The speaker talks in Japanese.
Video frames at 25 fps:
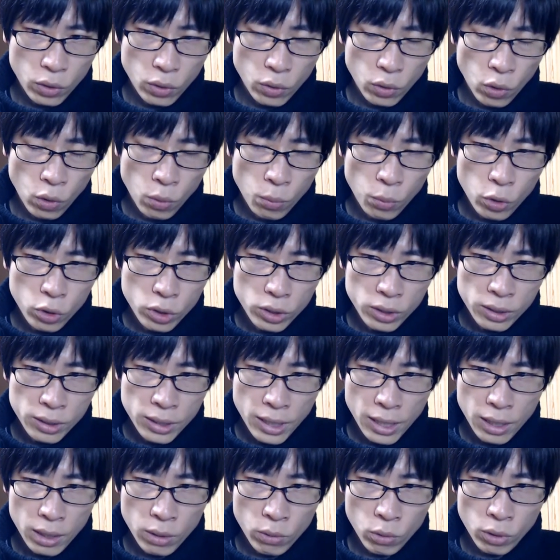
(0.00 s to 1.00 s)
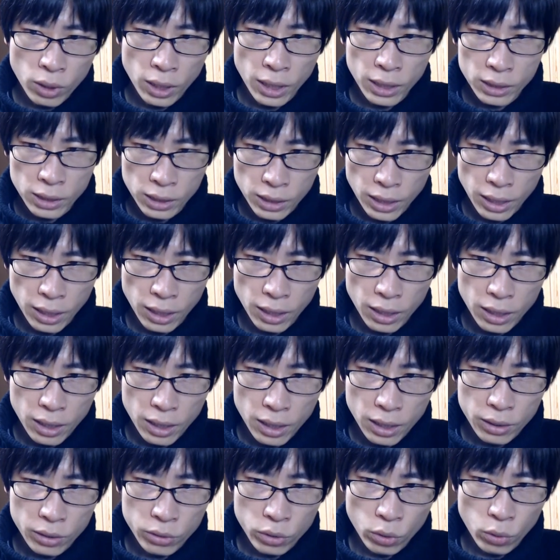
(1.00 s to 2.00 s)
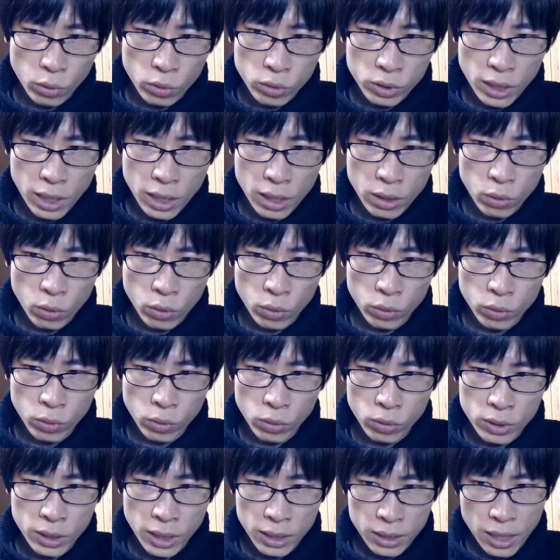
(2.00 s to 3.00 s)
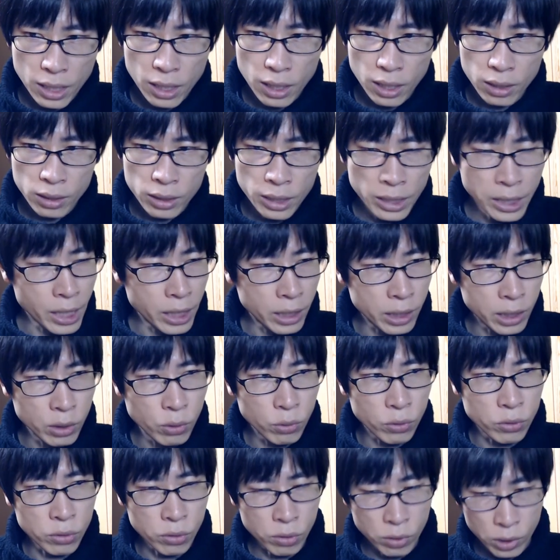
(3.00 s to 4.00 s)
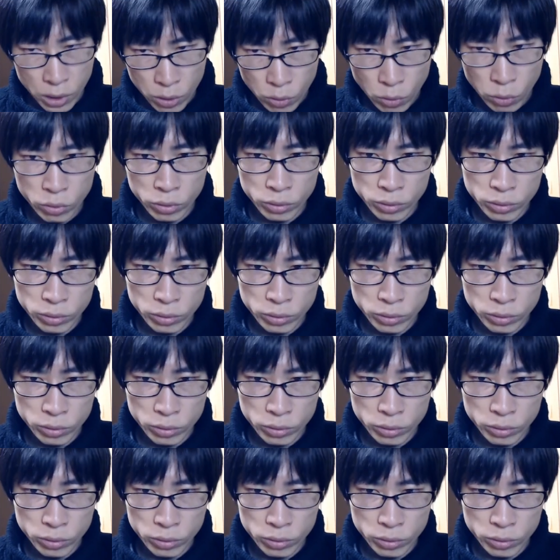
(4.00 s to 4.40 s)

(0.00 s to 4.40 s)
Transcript: 重い税を課して強制労働させ利益を吸い取る。